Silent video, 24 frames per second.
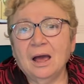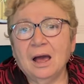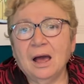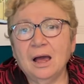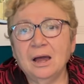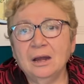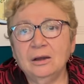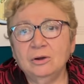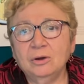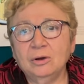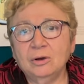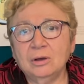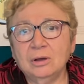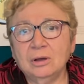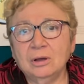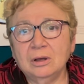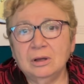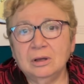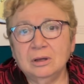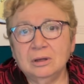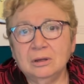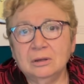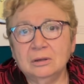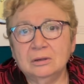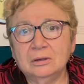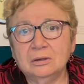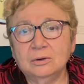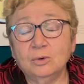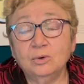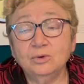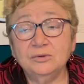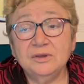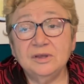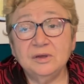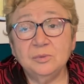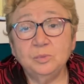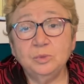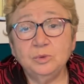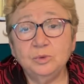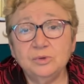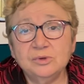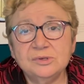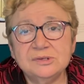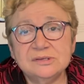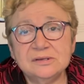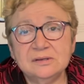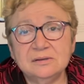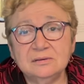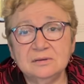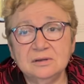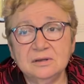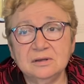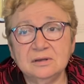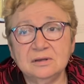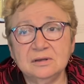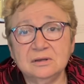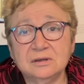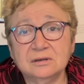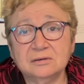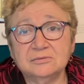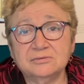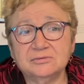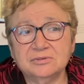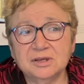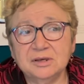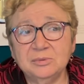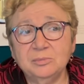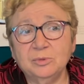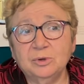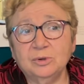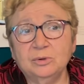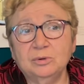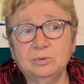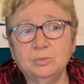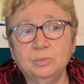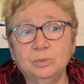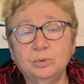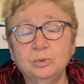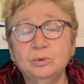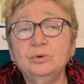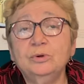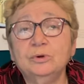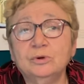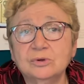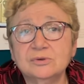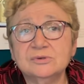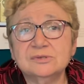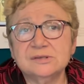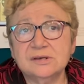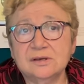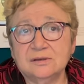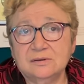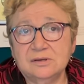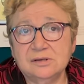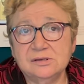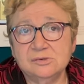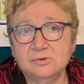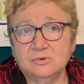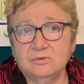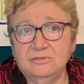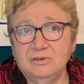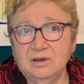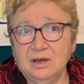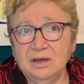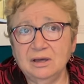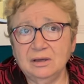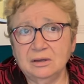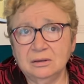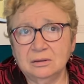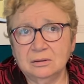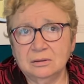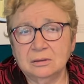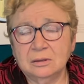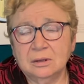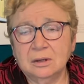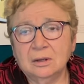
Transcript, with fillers: Alors, euh, au début, c'était vraiment pour le cancer des ovaires.